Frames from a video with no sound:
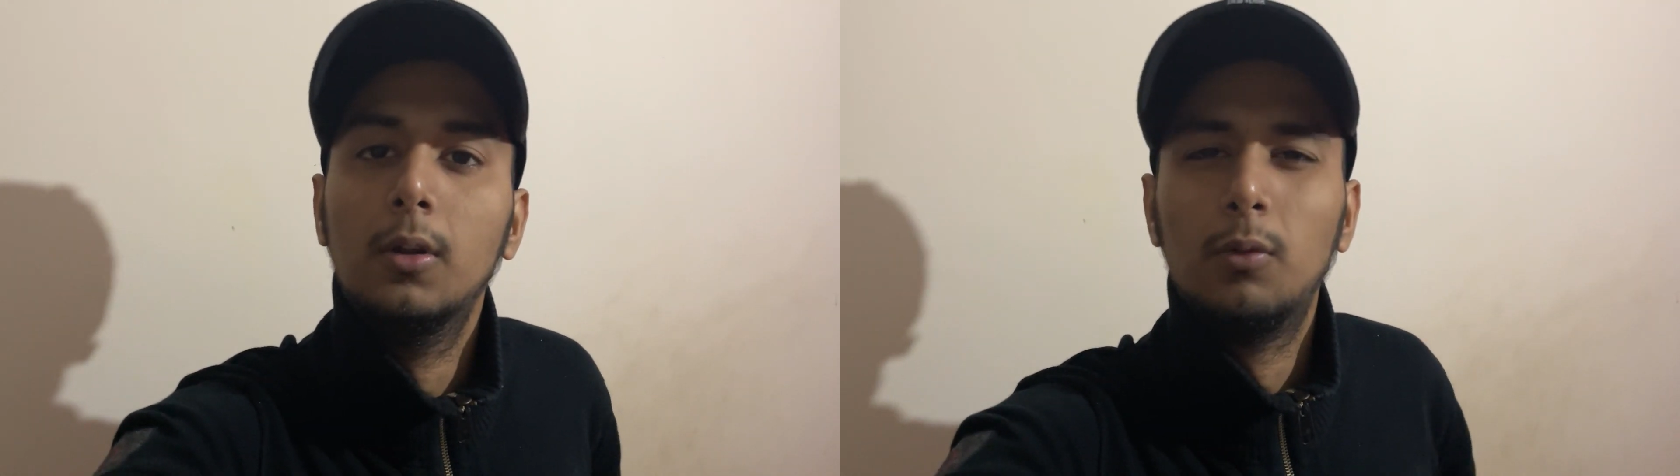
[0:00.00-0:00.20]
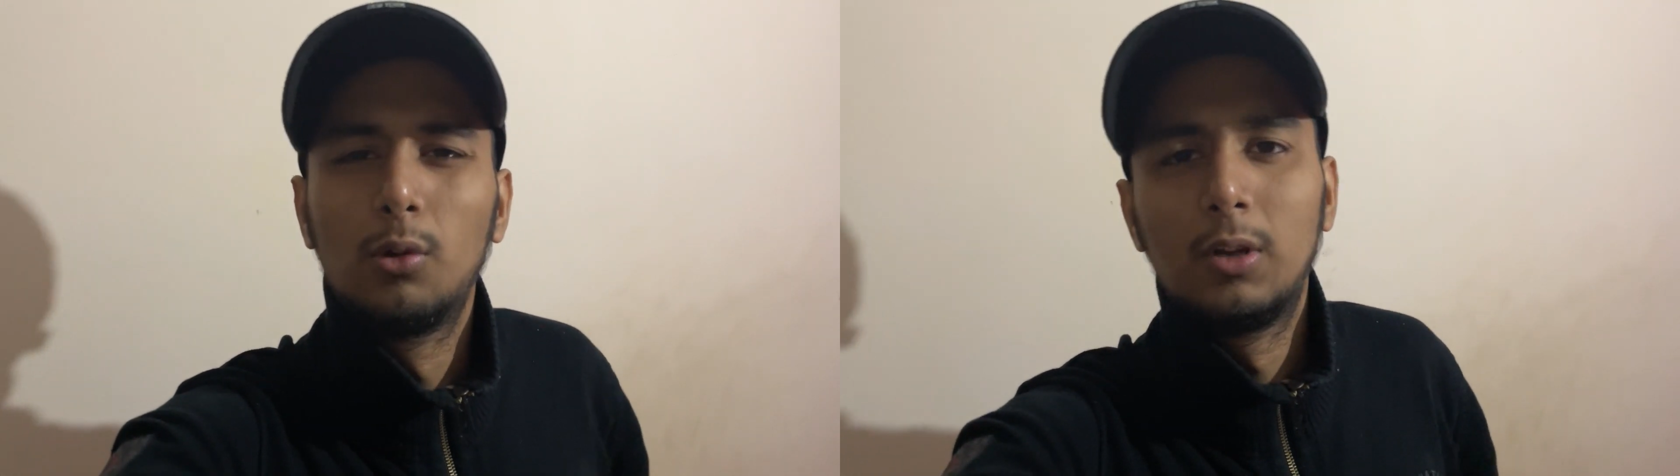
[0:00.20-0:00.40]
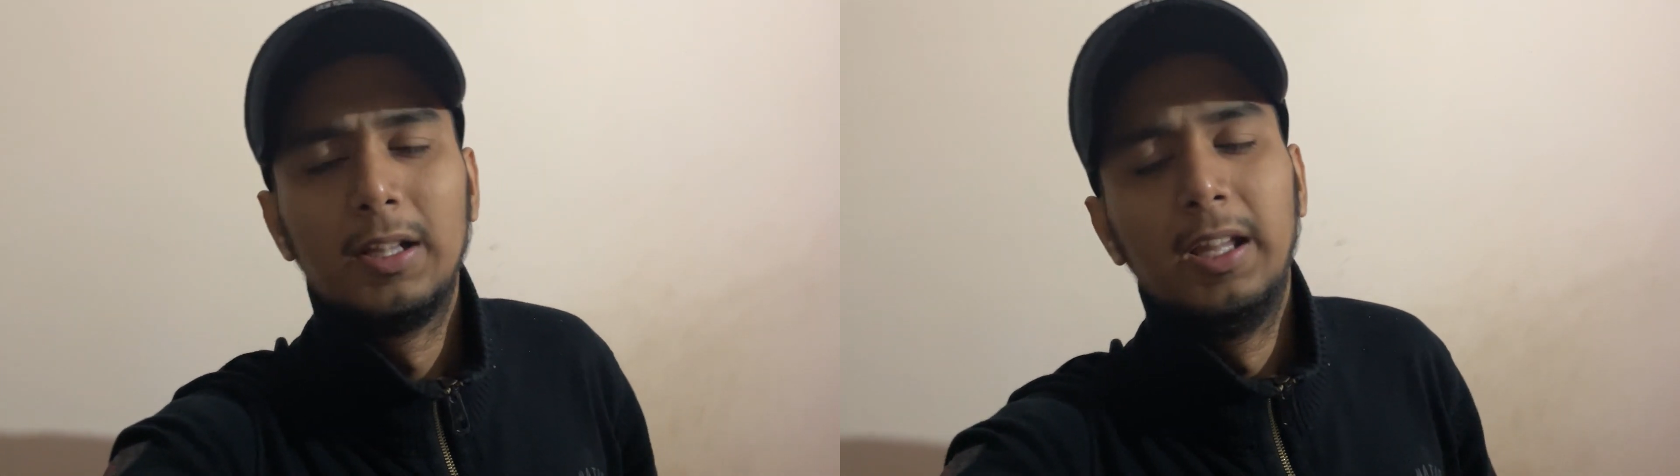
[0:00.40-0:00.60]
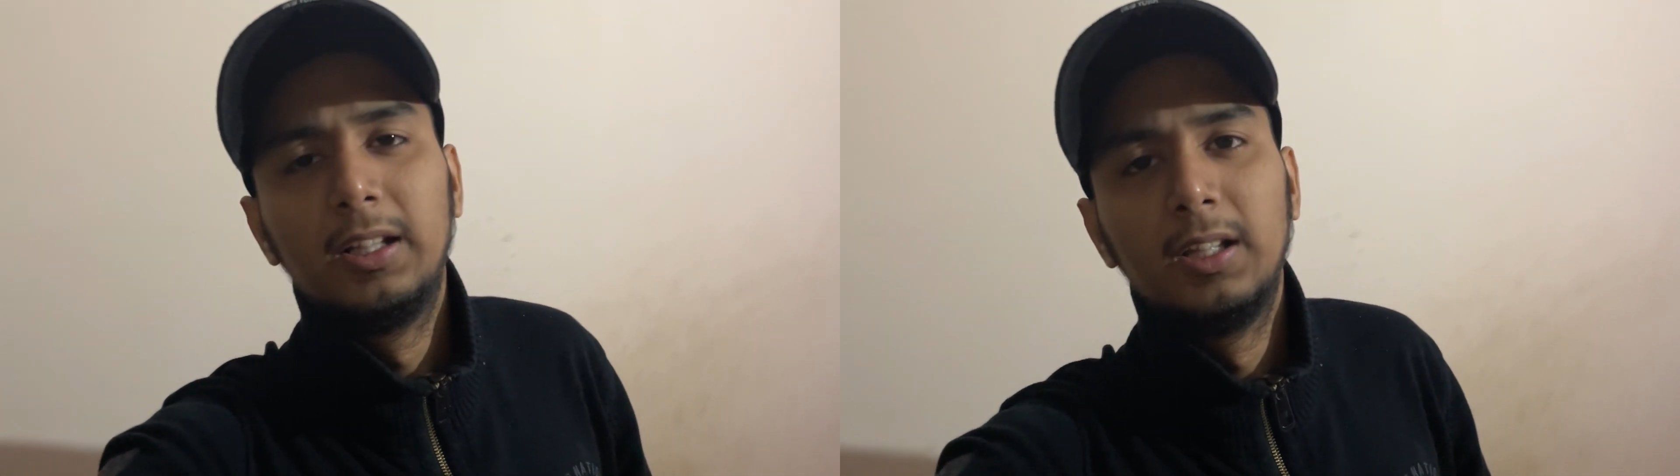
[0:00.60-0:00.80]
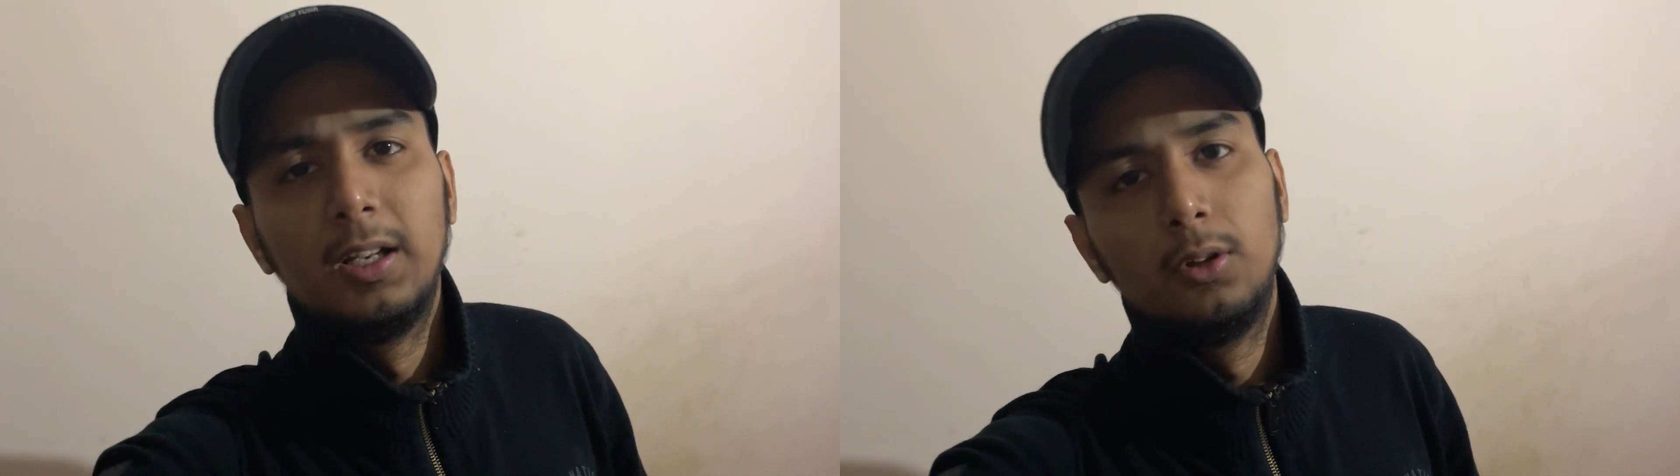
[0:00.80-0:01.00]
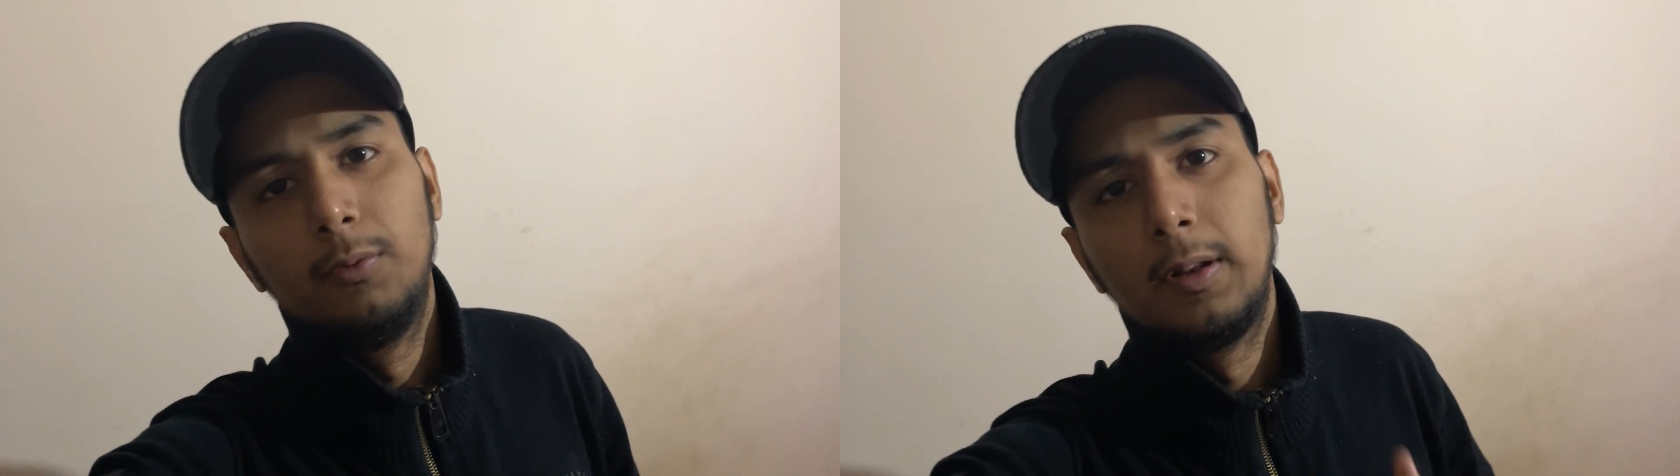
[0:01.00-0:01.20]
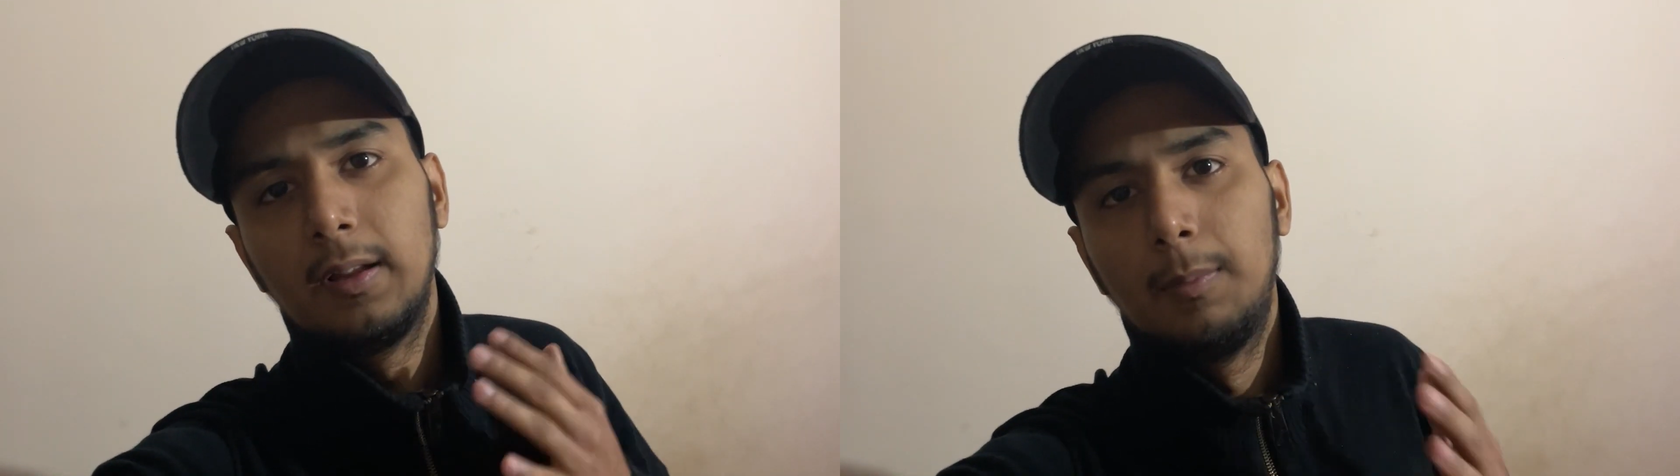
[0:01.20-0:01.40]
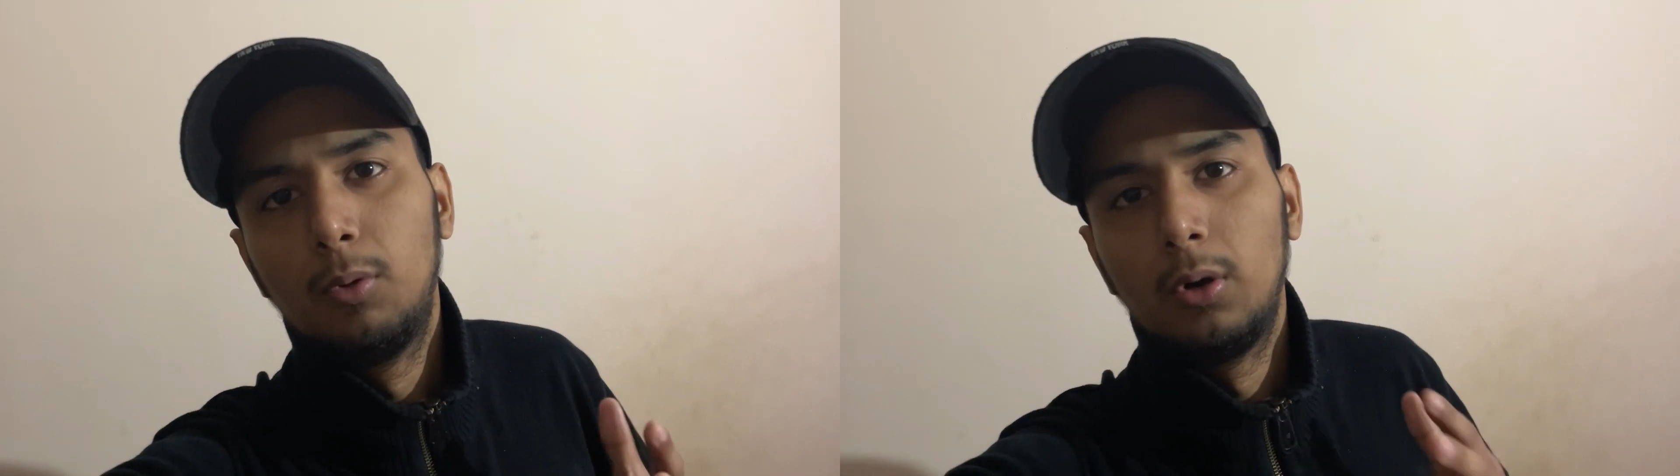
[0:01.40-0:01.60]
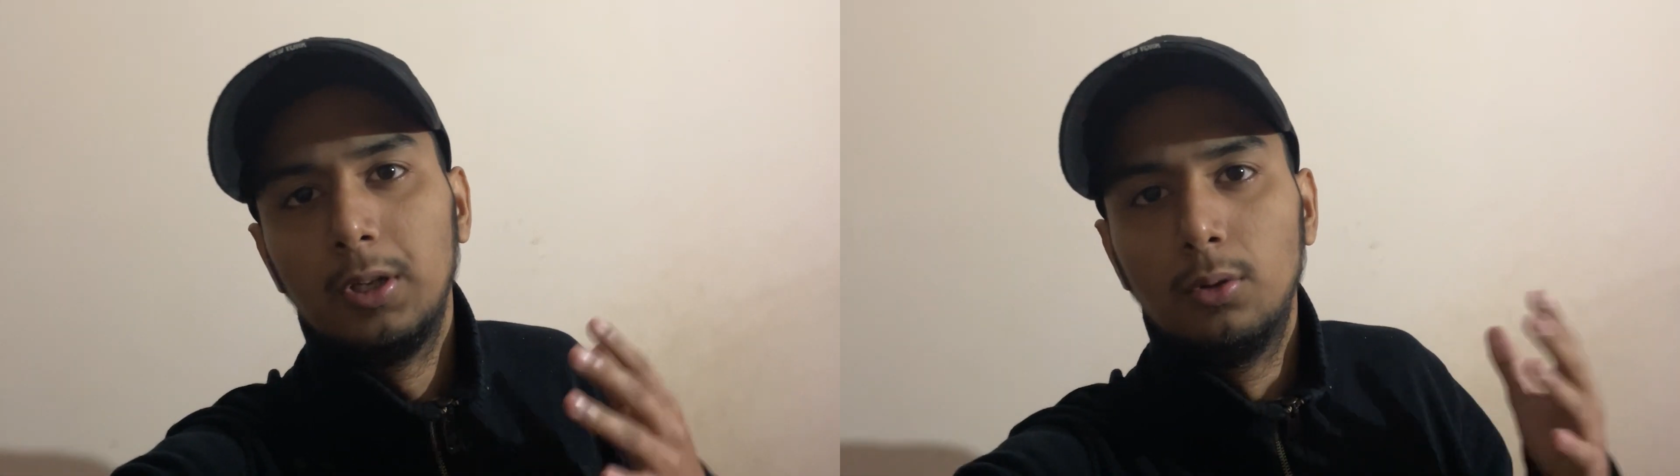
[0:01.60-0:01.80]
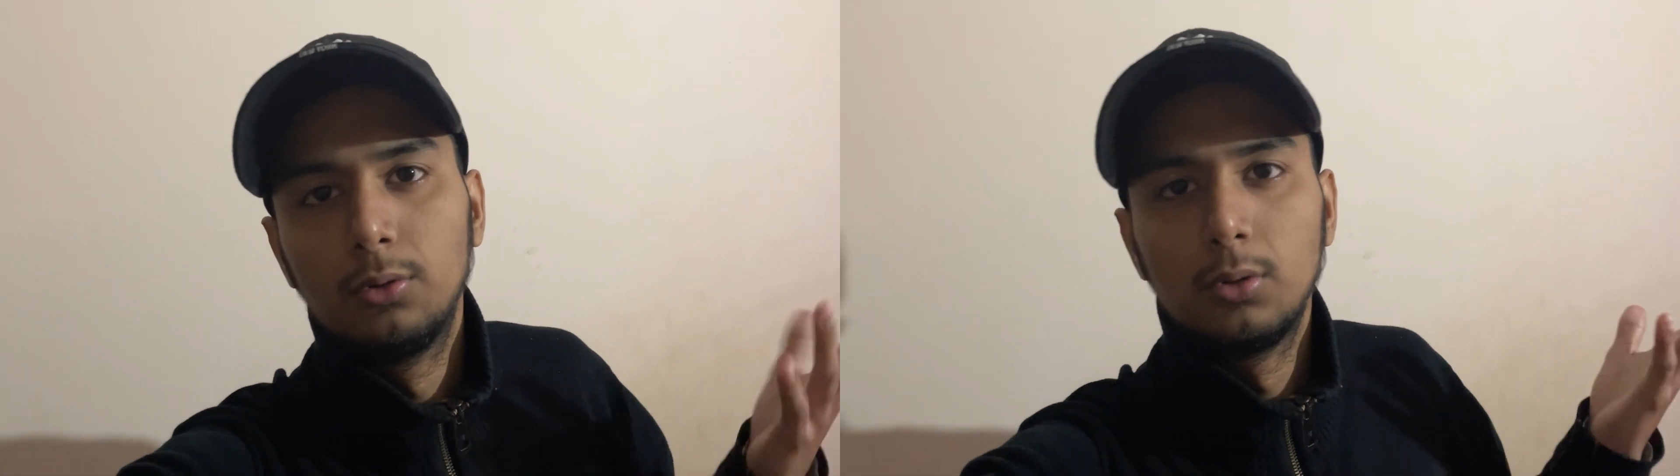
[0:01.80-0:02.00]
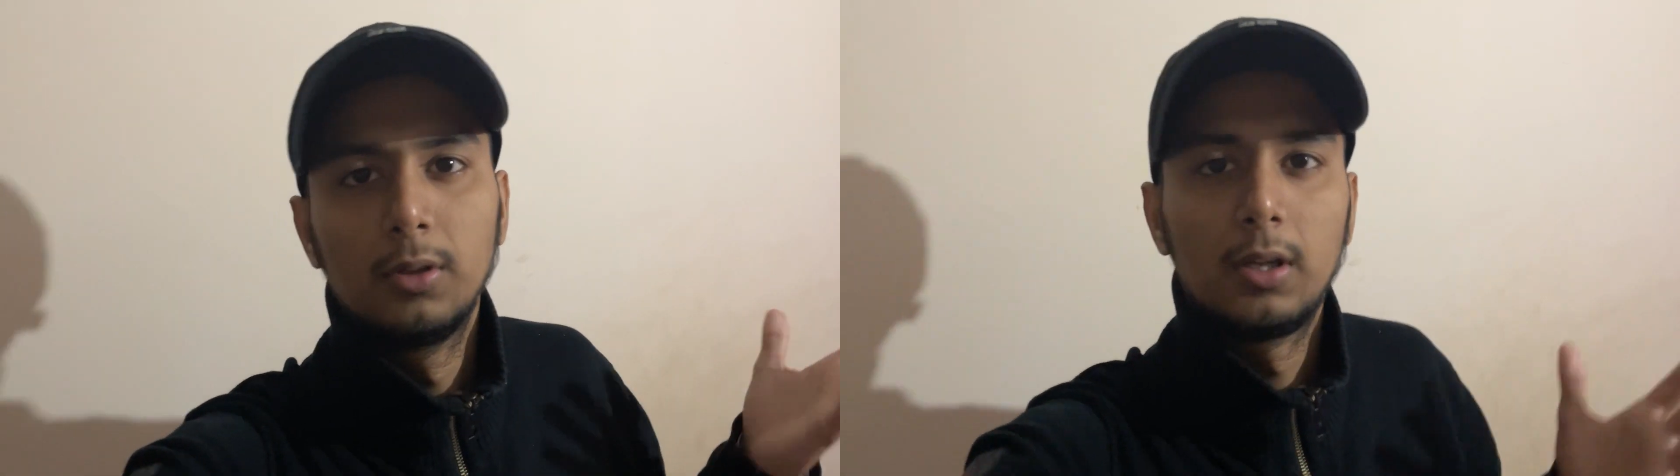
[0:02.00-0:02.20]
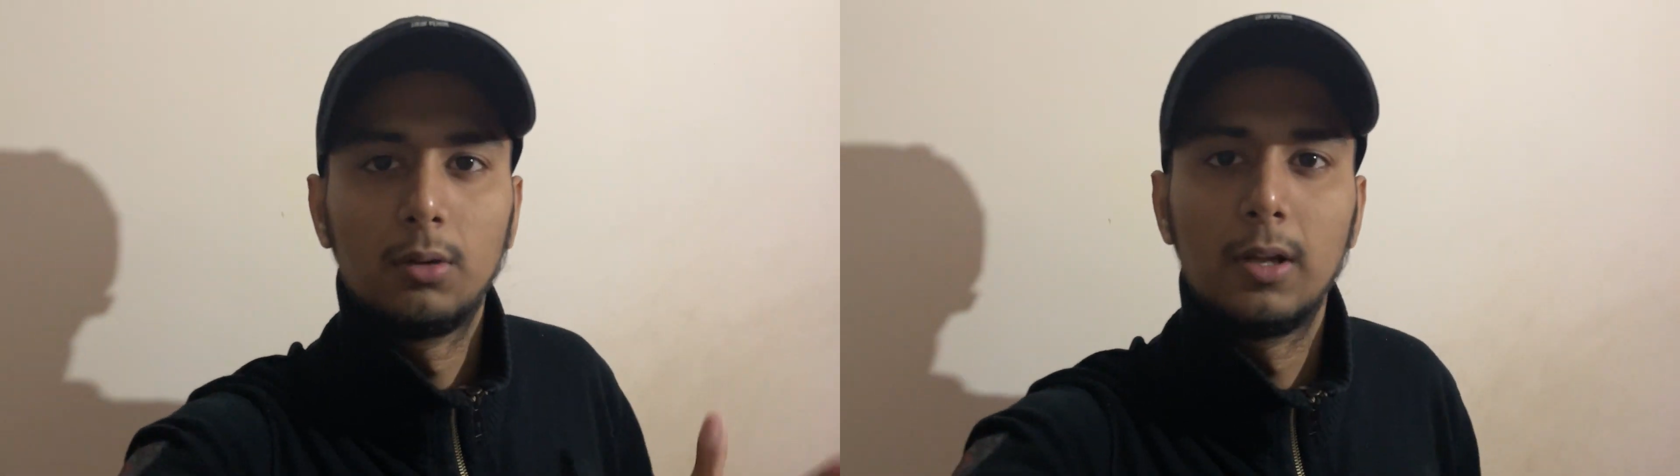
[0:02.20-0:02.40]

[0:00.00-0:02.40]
फिर उसके बाद देखते हैं नहीं तो फिर शाम को कहीं दोस्तों के साथ